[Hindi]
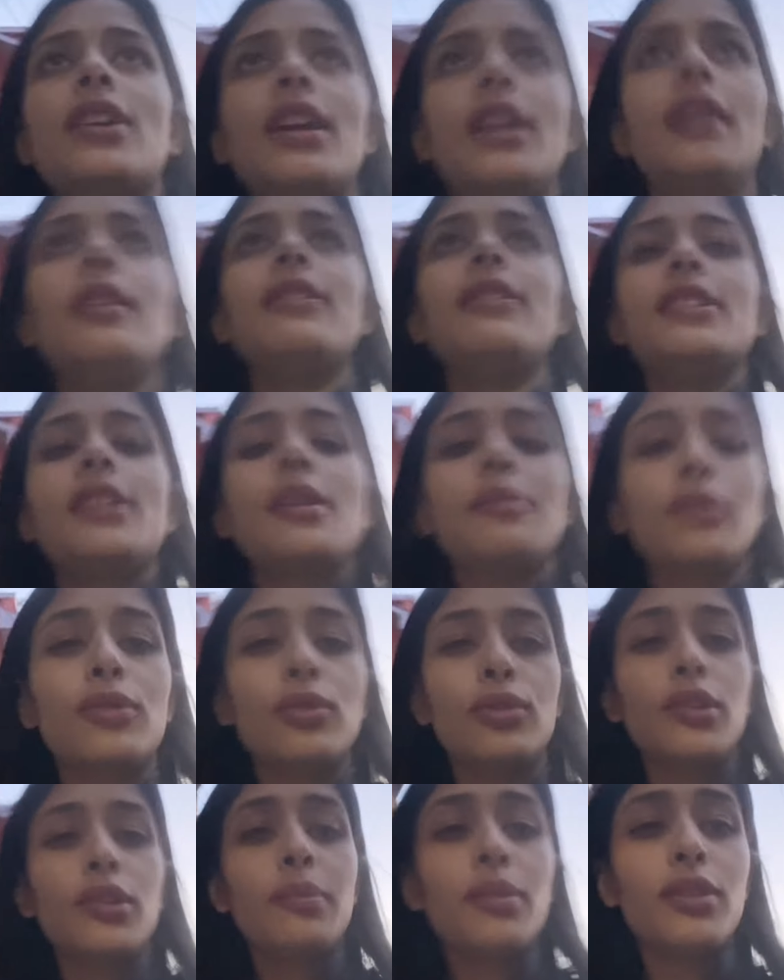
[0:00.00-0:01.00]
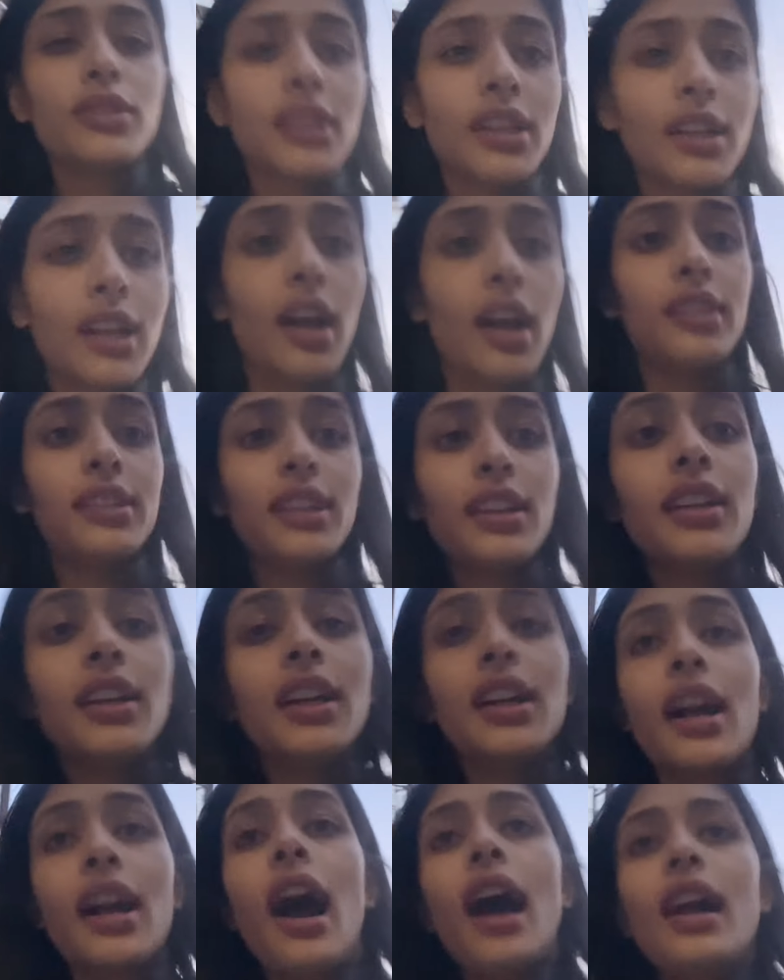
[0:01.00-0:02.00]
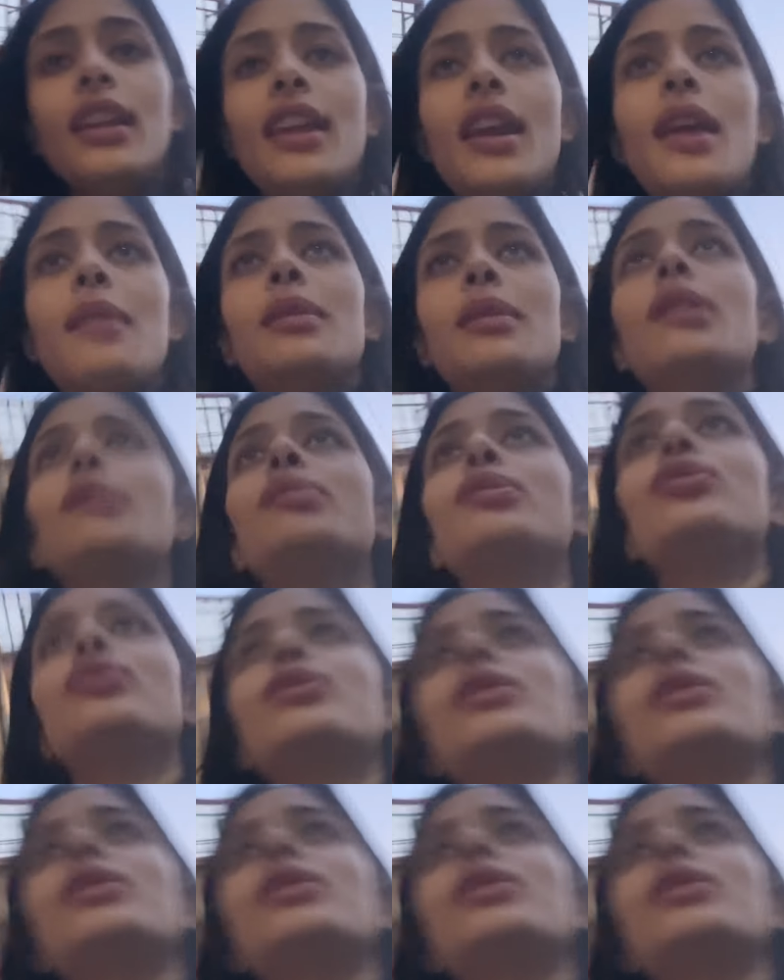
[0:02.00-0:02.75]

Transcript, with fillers: रहे हैं वैसे हम लोगों ने बहुत सारा खाना खा लिया है मतलब ठूस